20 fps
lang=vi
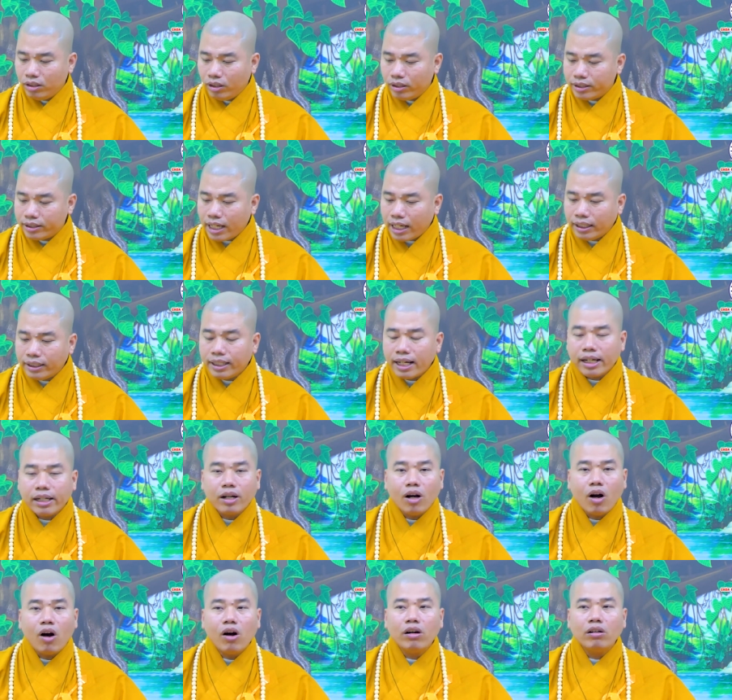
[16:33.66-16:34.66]
rồi sanh
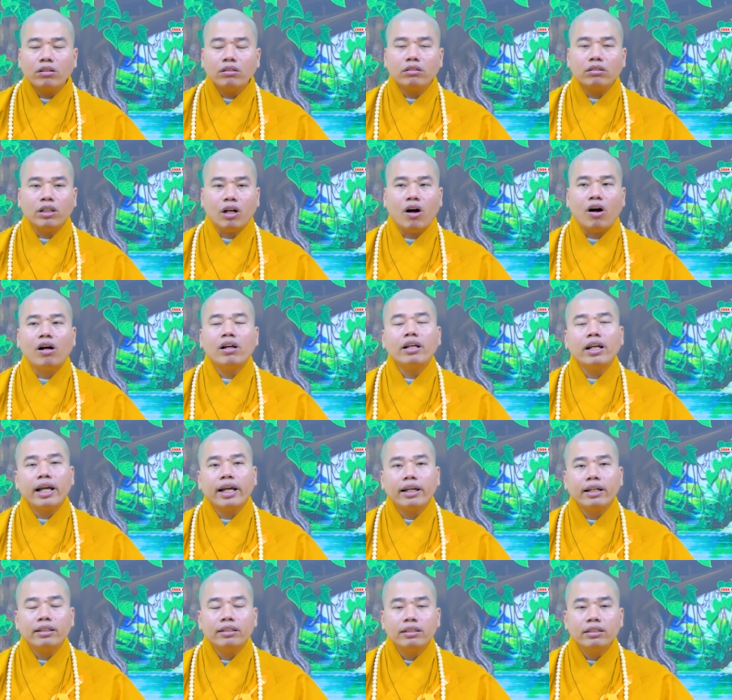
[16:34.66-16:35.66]
ra con nhỏ
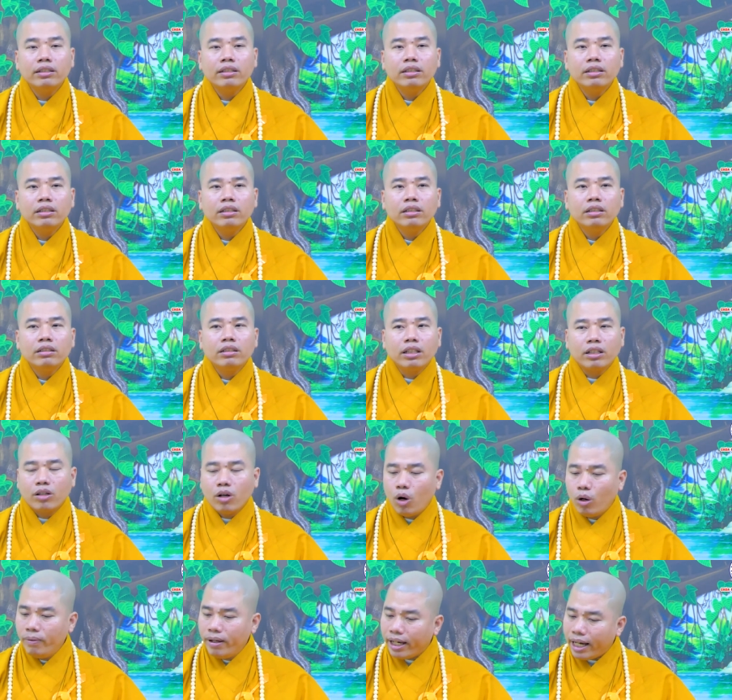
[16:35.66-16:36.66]
ra thì
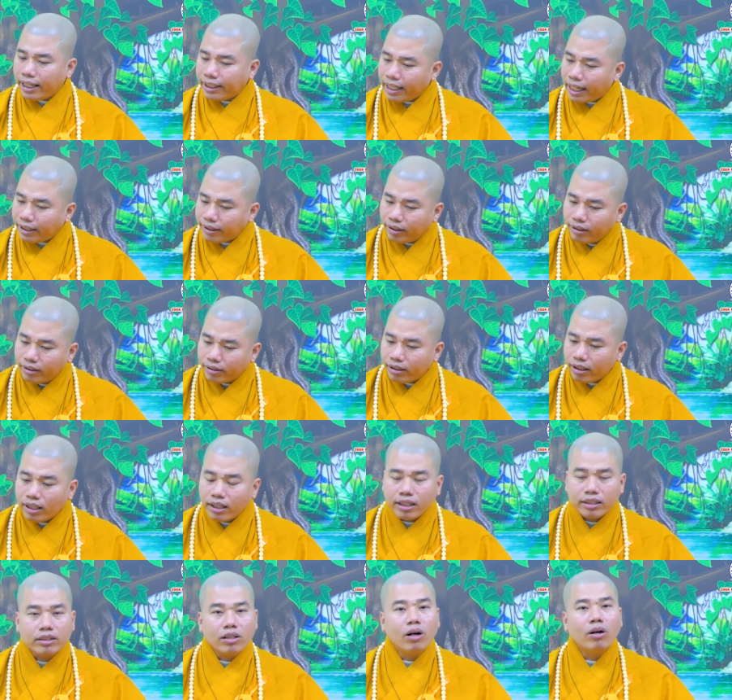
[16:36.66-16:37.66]
cô biết ăn chay trường nó
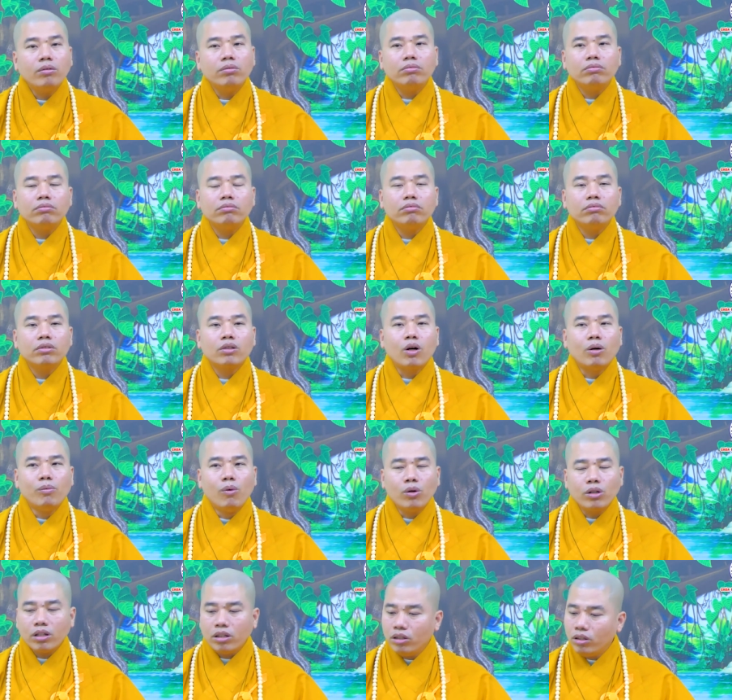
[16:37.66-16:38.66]
rất là tốt
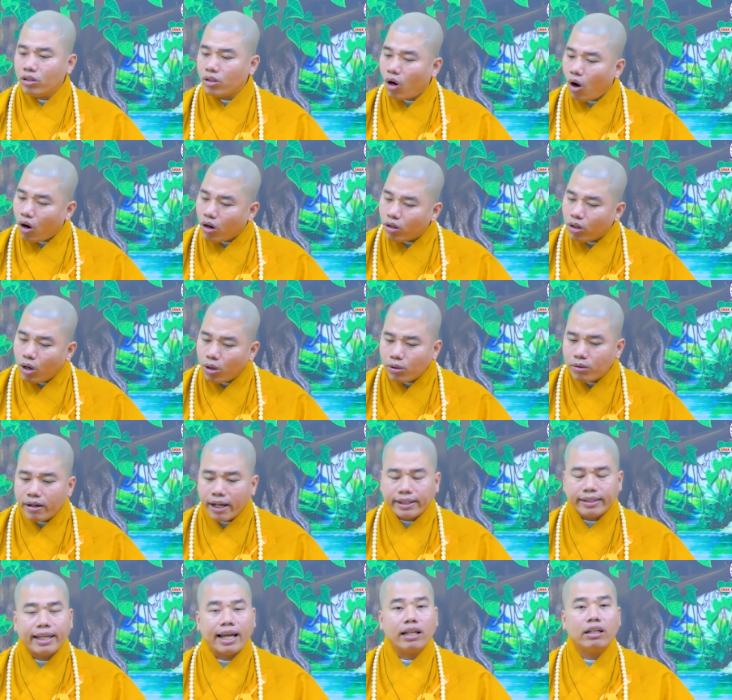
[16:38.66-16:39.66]
cô muốn cho đứa con cô
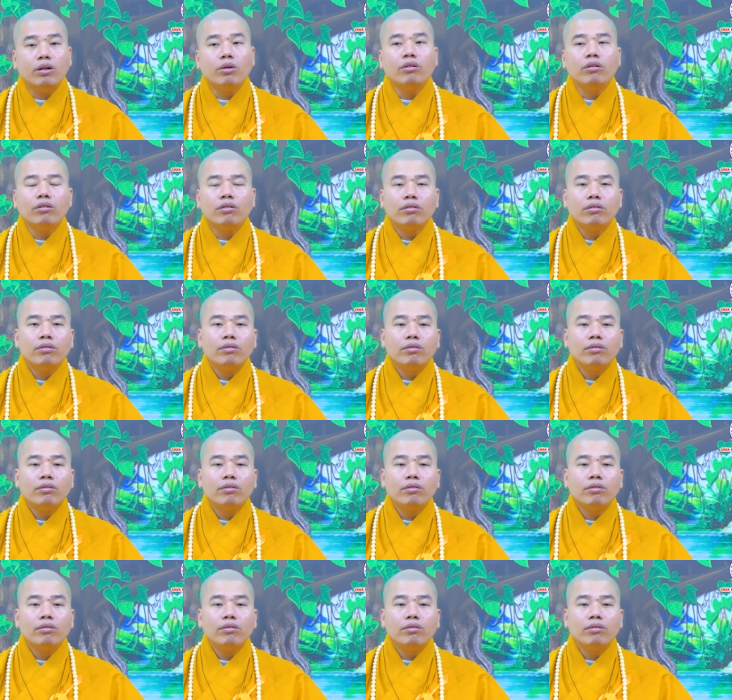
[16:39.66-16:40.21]
cũng ăn chay luôn